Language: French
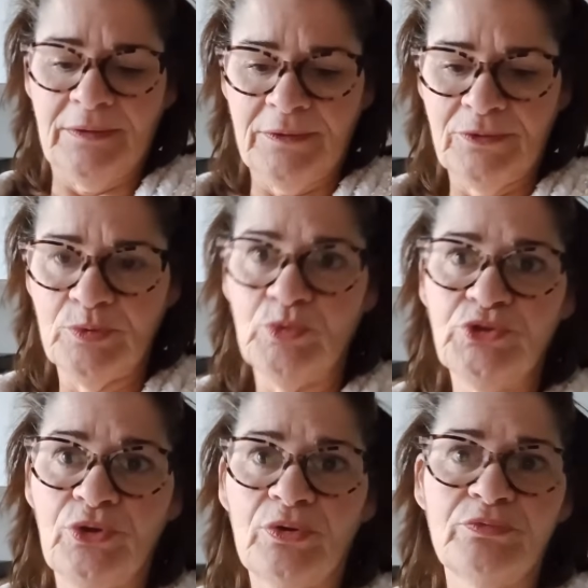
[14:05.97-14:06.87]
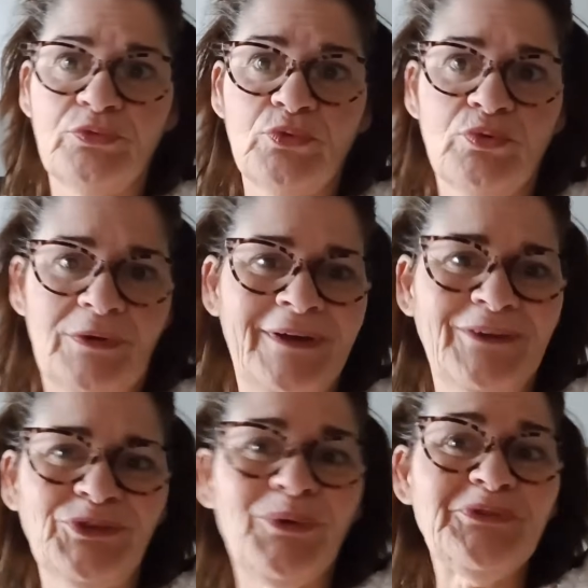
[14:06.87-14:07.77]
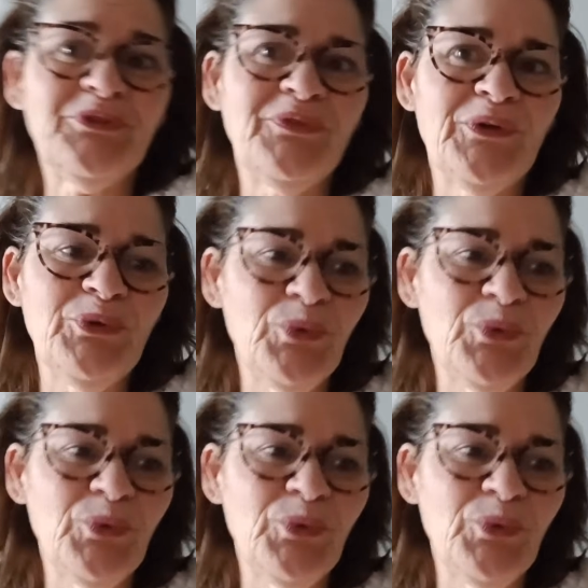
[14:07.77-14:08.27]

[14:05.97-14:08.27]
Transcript: Euh, le moteur vaut 320